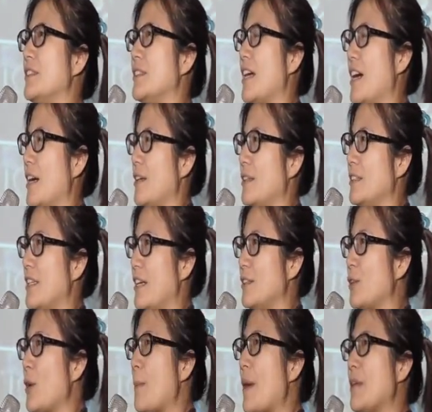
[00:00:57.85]
呃，人
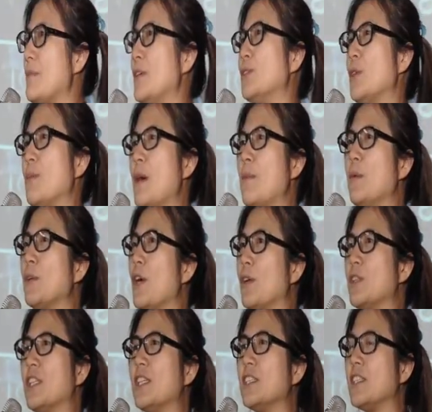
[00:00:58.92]
都会帮你们准备不
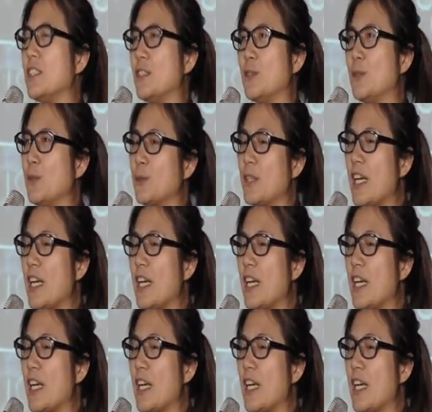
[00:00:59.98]
同的食物。